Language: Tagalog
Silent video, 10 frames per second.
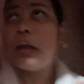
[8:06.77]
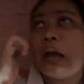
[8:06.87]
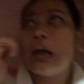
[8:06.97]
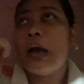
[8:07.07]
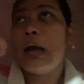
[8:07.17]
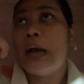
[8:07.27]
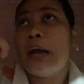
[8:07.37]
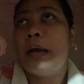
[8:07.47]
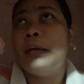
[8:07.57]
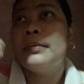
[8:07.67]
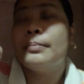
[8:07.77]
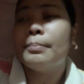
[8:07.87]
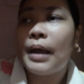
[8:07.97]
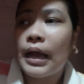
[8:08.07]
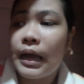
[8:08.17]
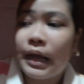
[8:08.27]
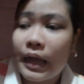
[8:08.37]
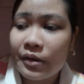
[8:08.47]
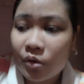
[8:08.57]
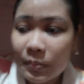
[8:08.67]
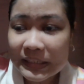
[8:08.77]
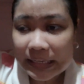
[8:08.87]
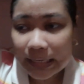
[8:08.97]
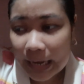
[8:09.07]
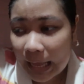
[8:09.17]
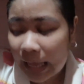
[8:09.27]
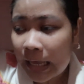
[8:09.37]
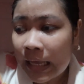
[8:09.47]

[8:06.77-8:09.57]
uh, ma, ano, masira.